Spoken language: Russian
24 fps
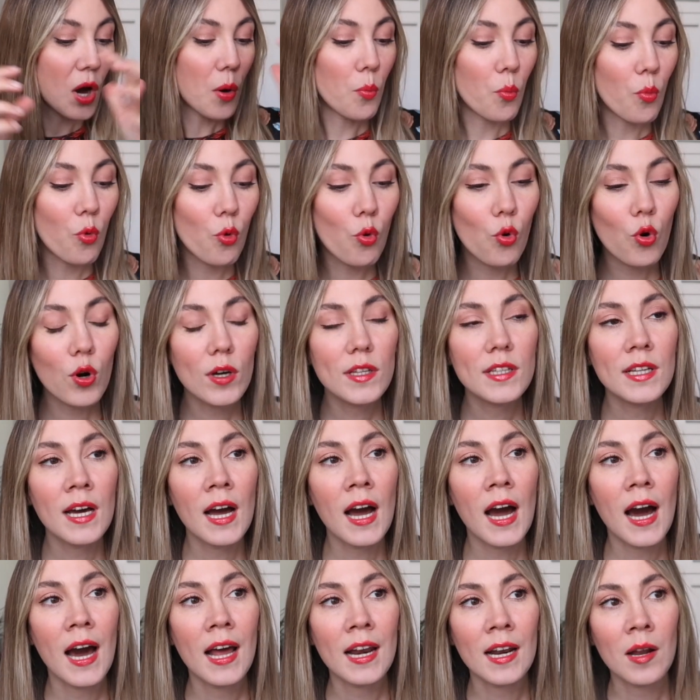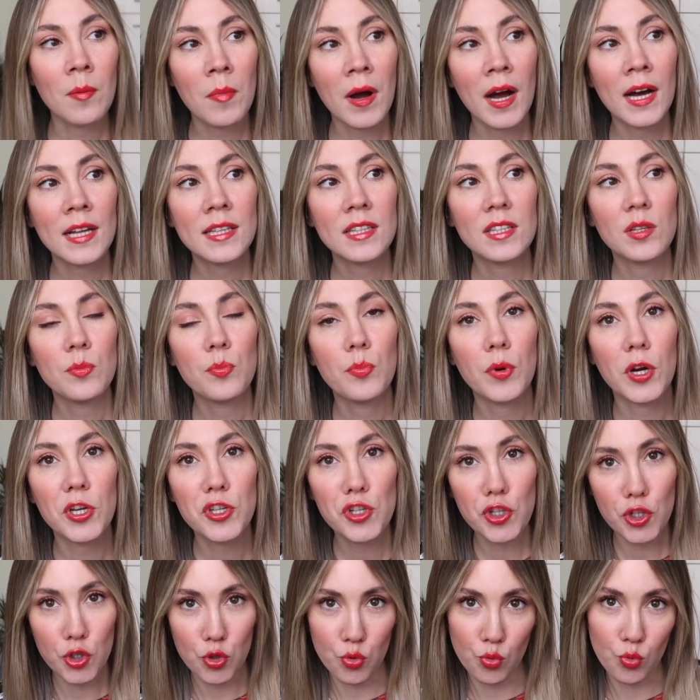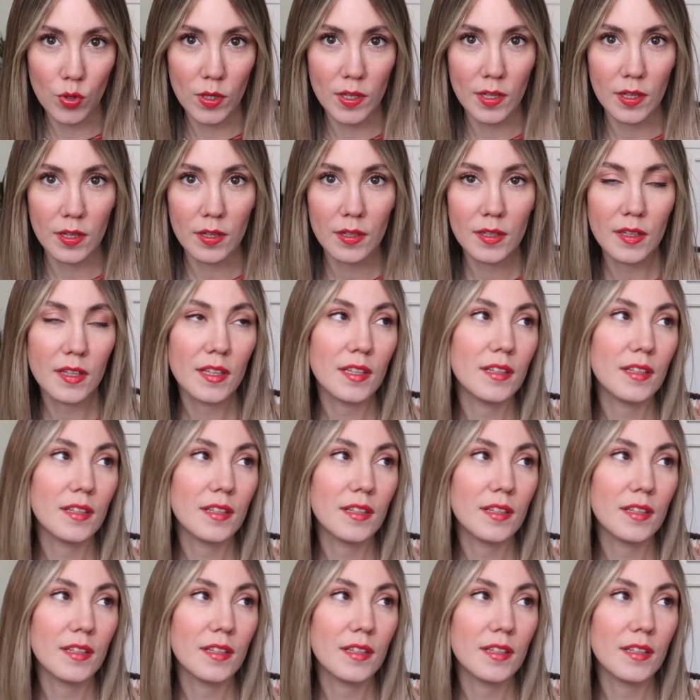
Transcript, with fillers: Моноароматы почули